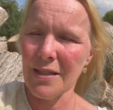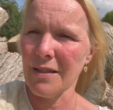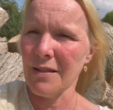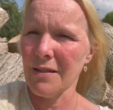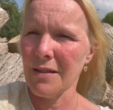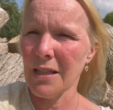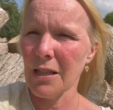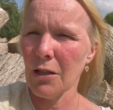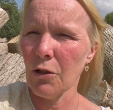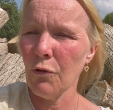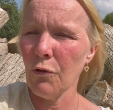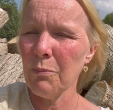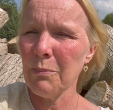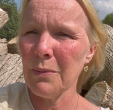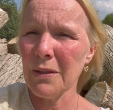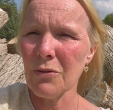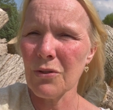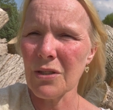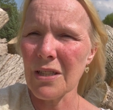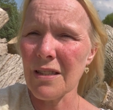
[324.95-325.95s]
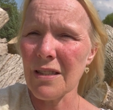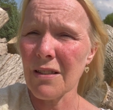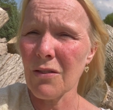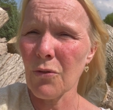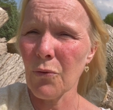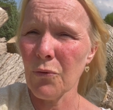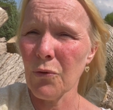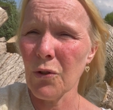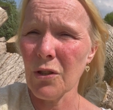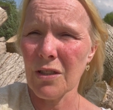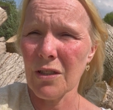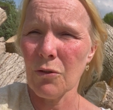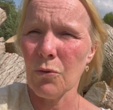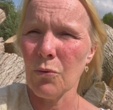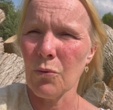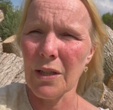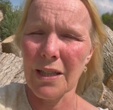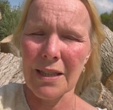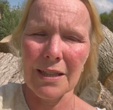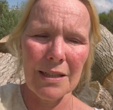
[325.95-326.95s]
dass ich auf bin und das ist sofort auch
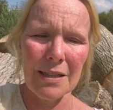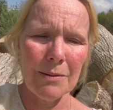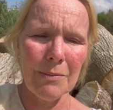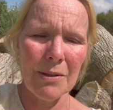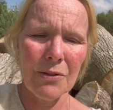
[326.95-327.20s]
unangenehm.